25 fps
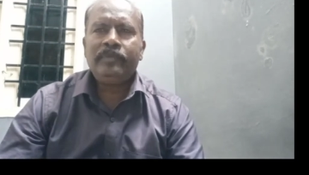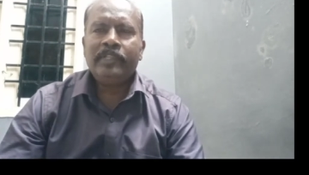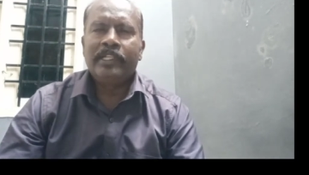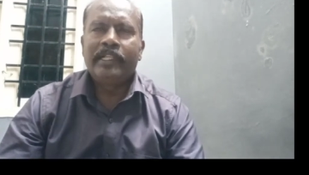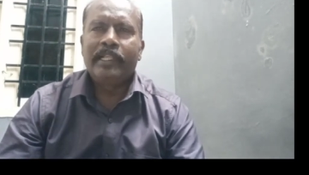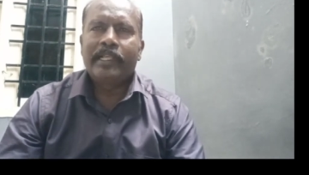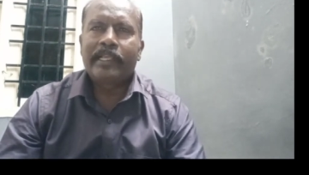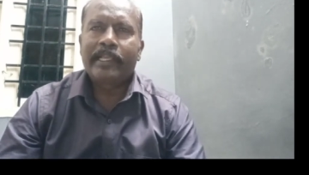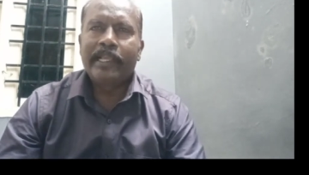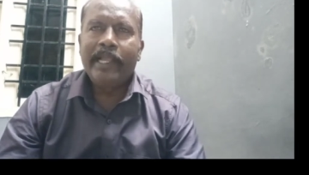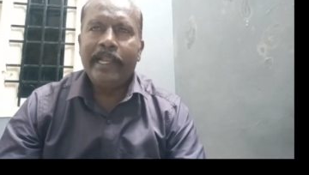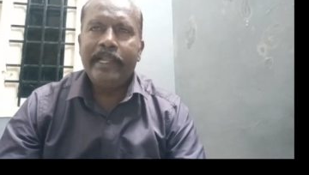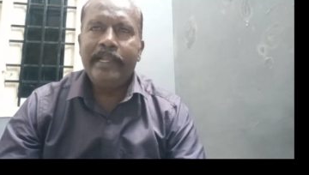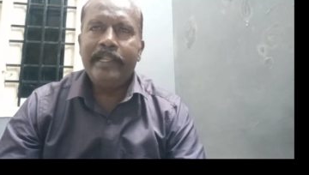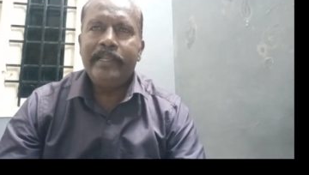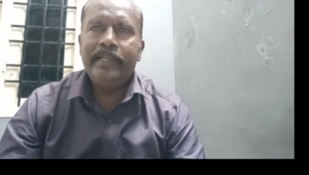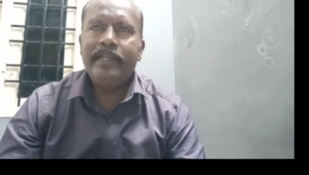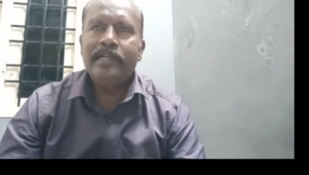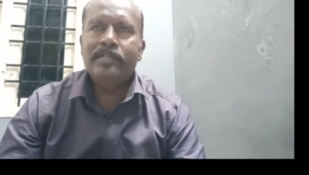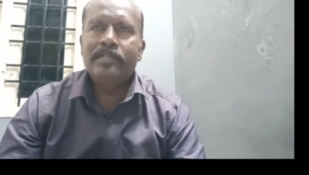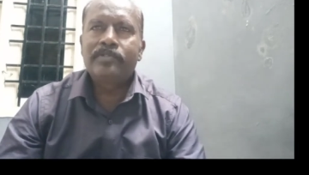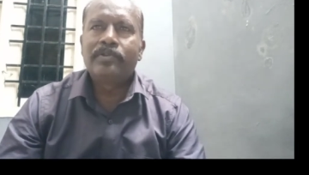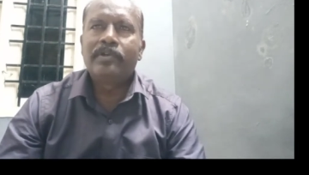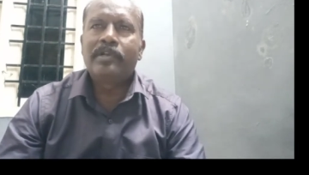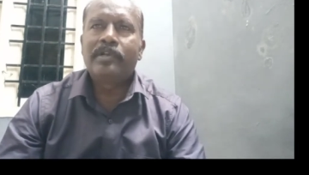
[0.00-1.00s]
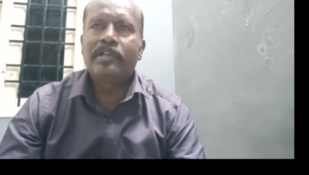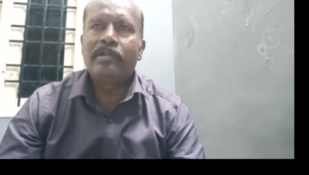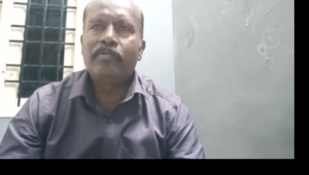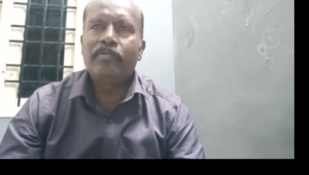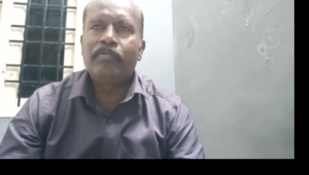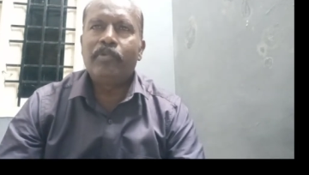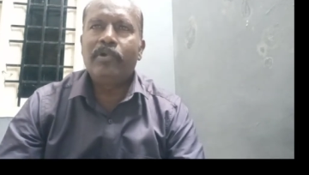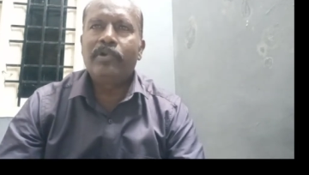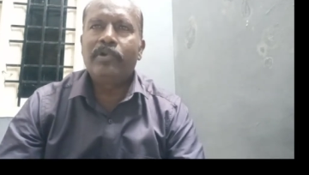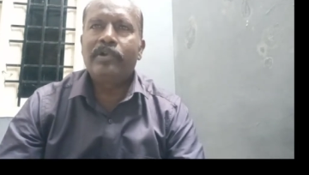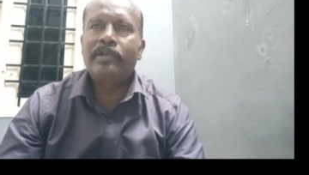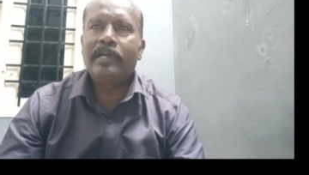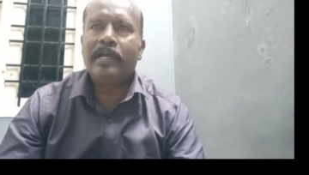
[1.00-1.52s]
இந்த கேண்டிடேட்ஸ் உட்
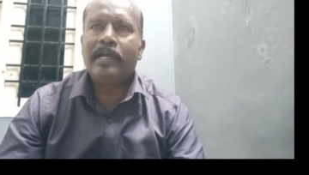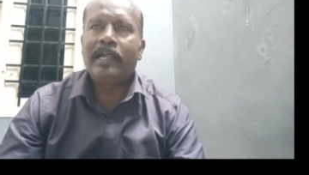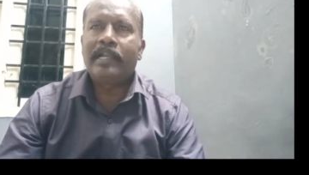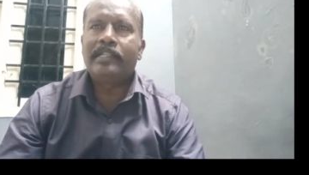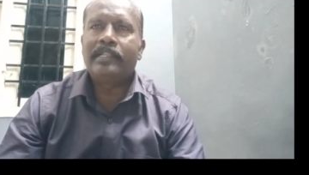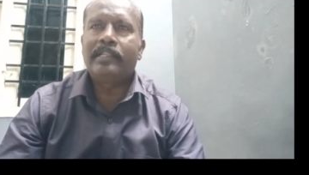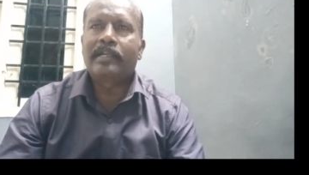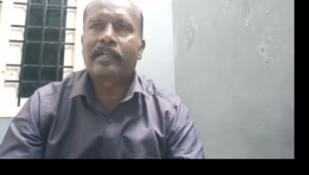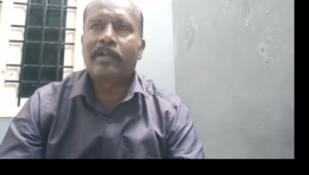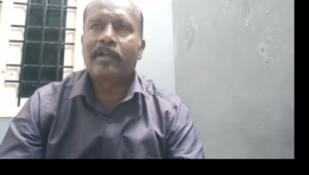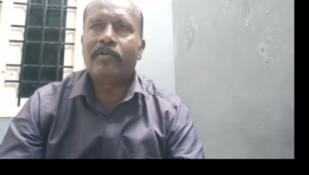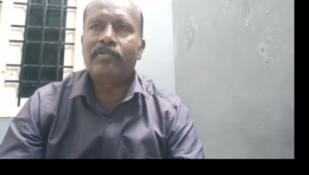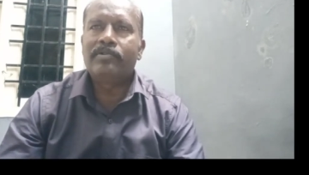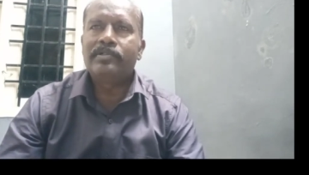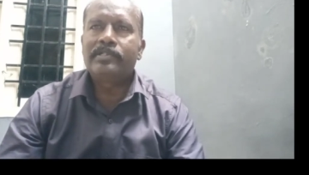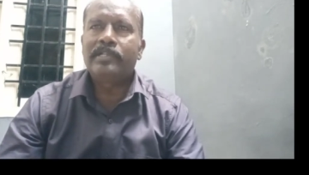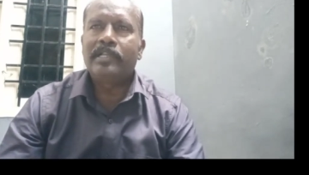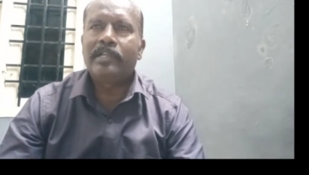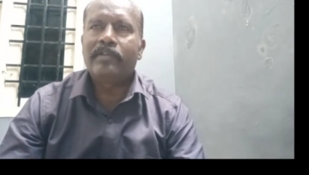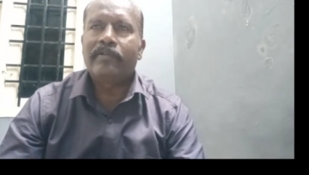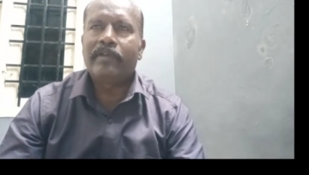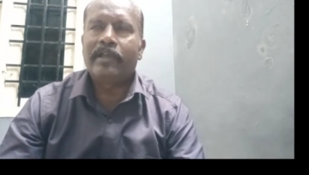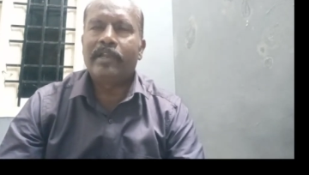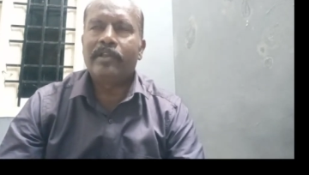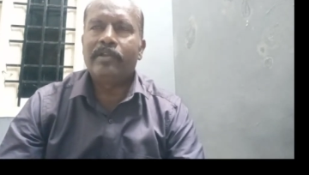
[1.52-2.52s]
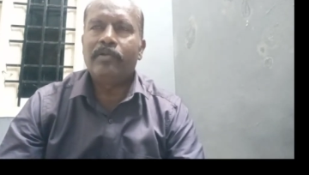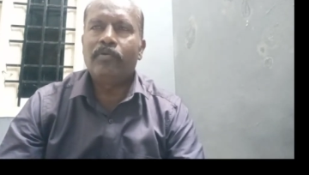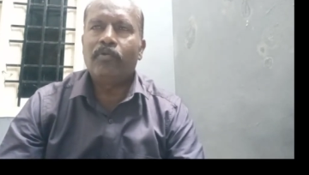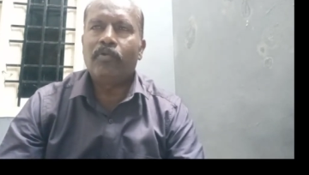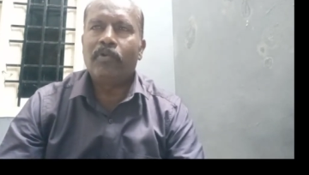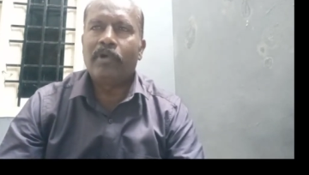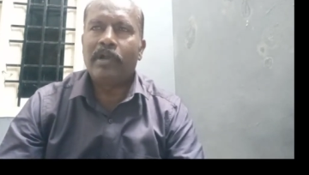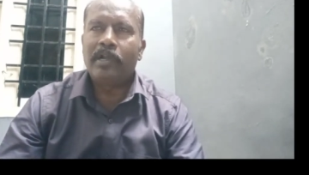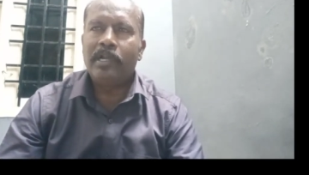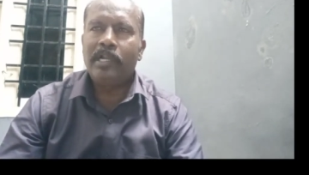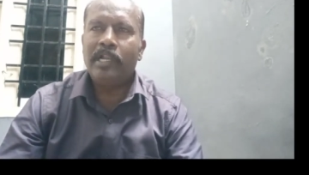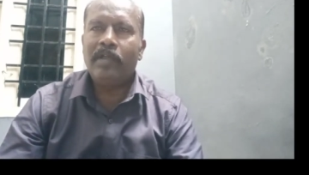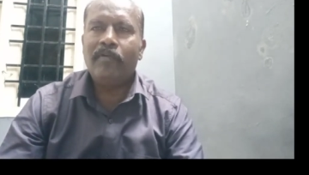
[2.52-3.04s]
ரிப்போர்ட் அட் த கவுன்சிலிங் வேன்யூ
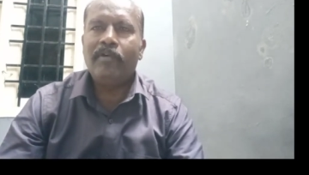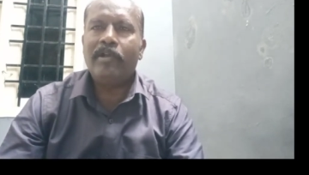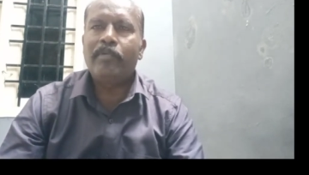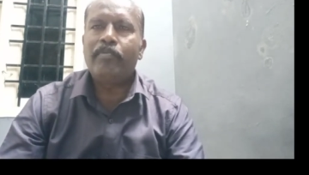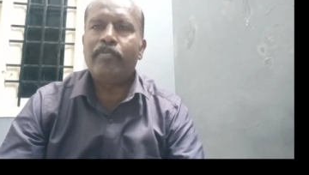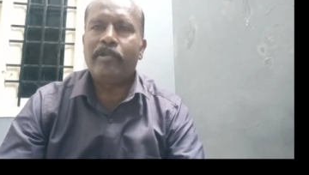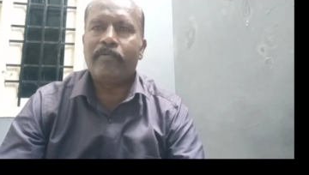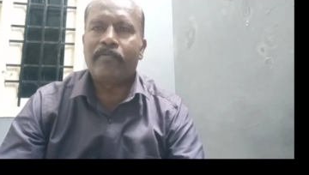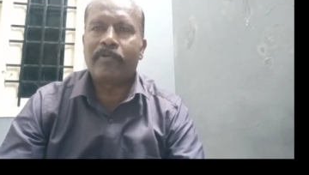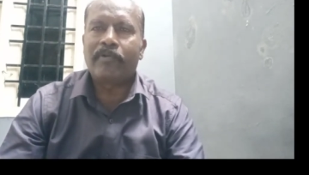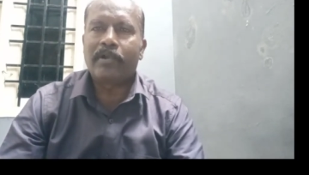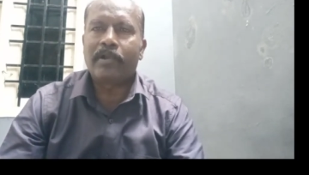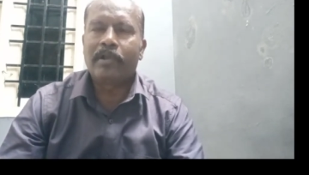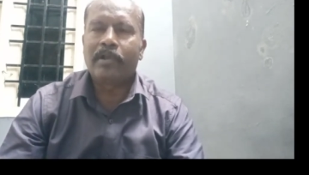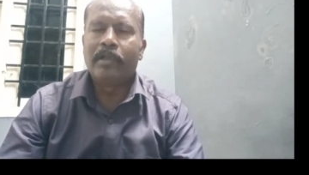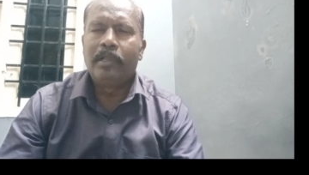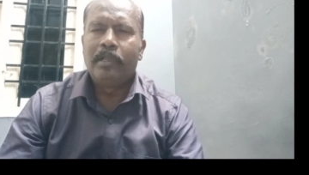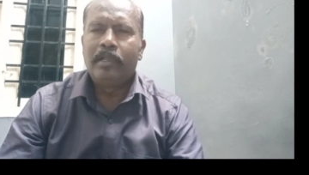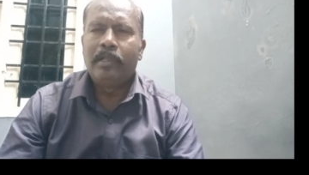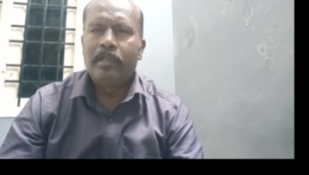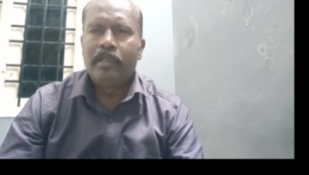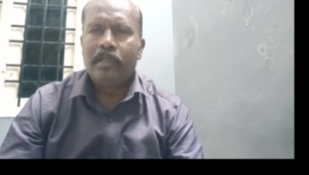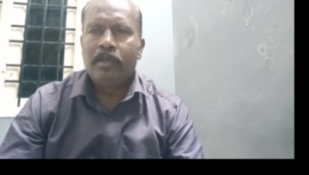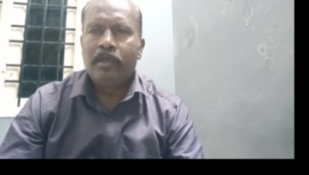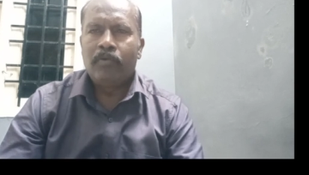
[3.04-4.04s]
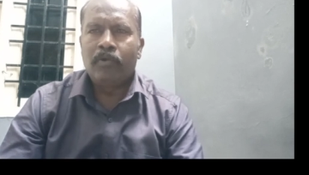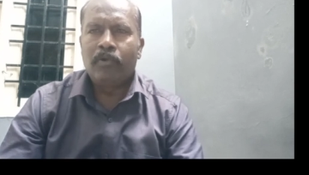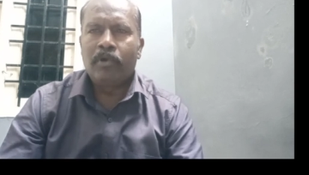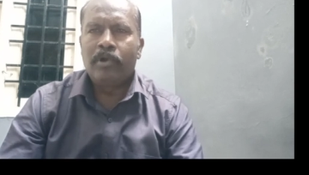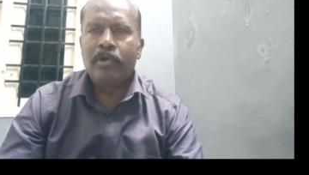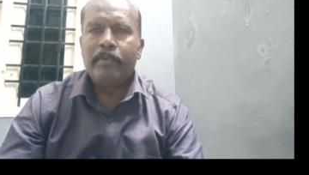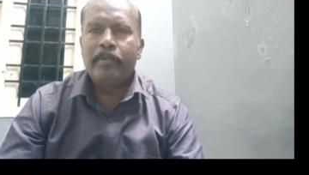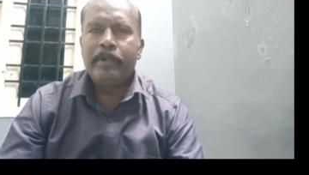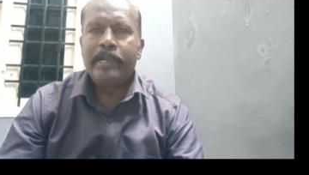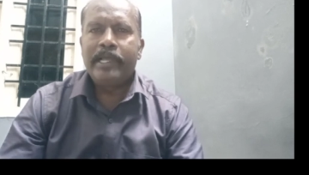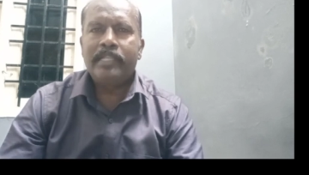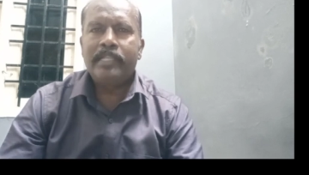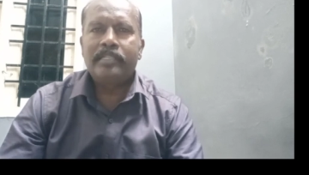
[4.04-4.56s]
ஒன் ஹவர் பிஃபோர்
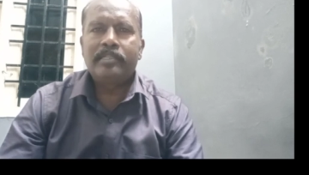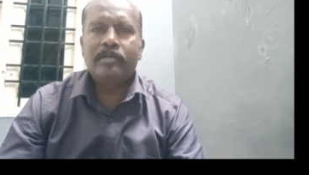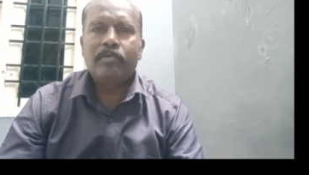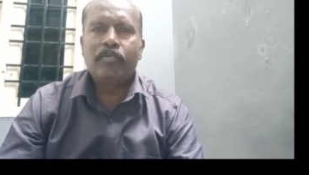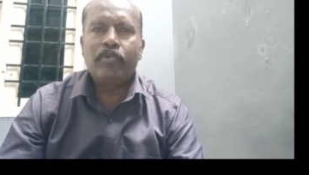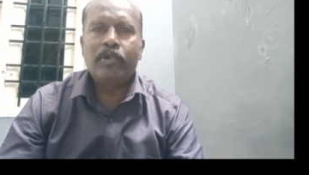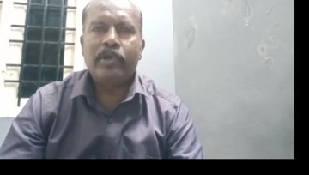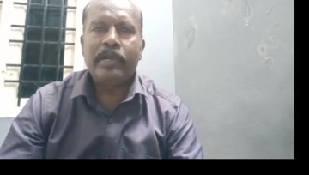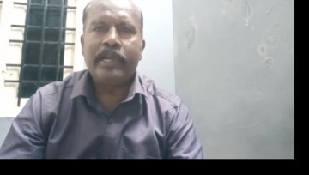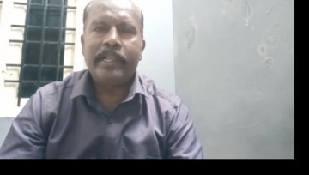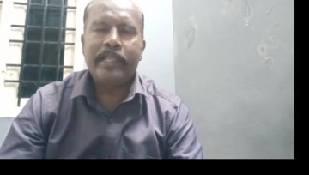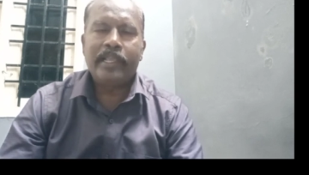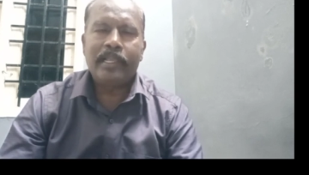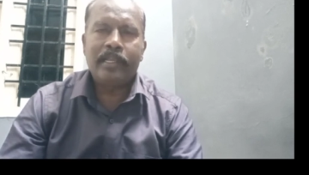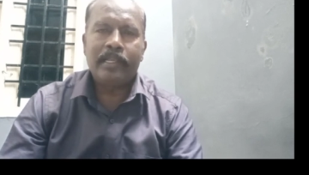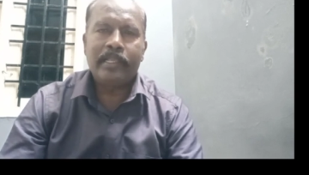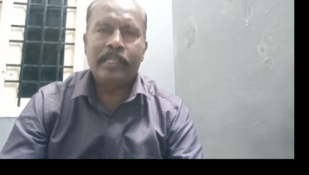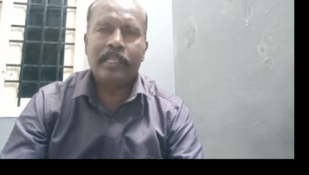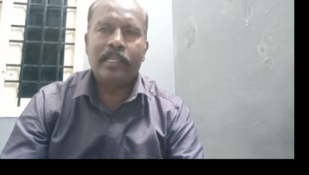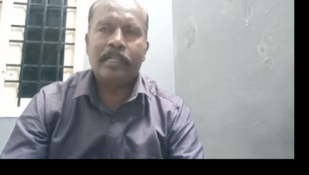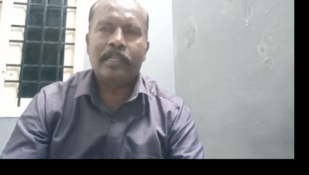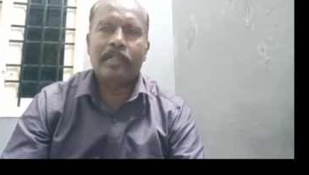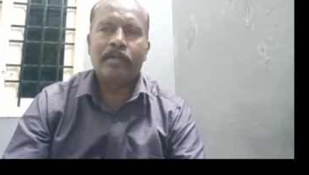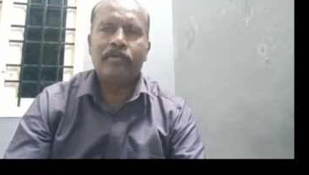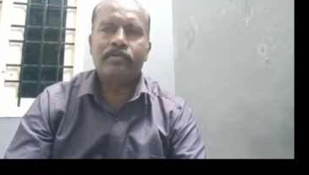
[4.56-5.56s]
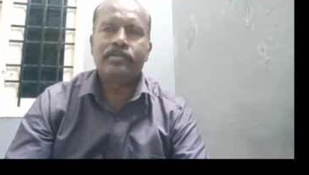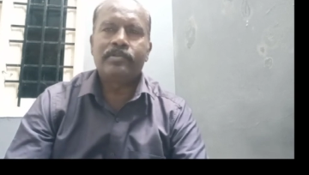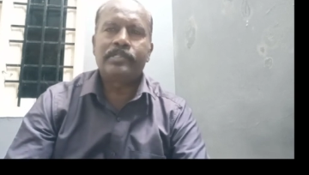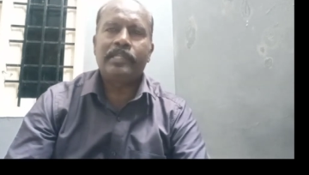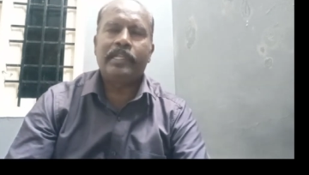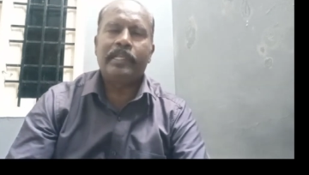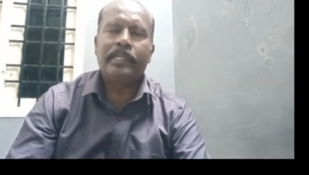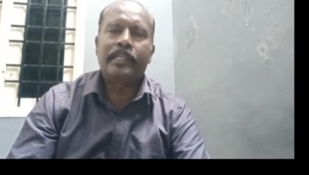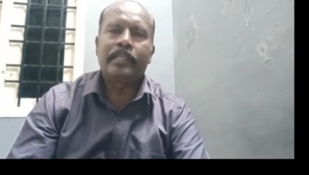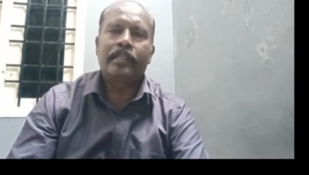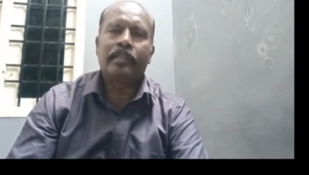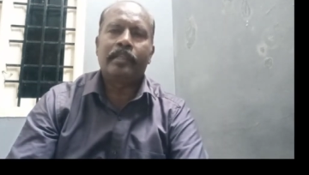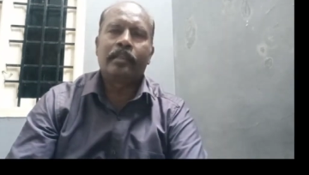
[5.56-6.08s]
ஒரு மணி நேரத்துக்கு முன்னாடியே நீங்கள்
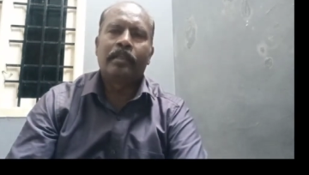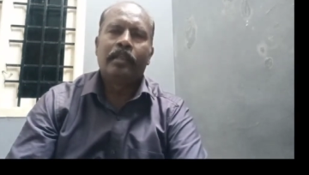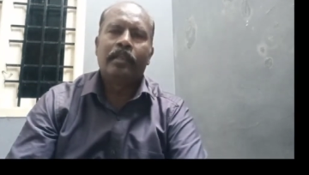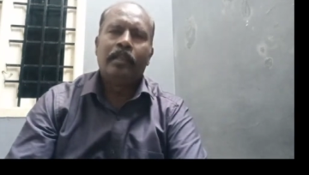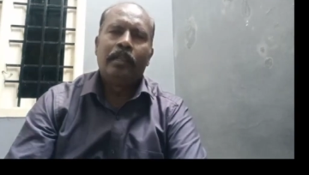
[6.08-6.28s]
கவுன்சிலிங்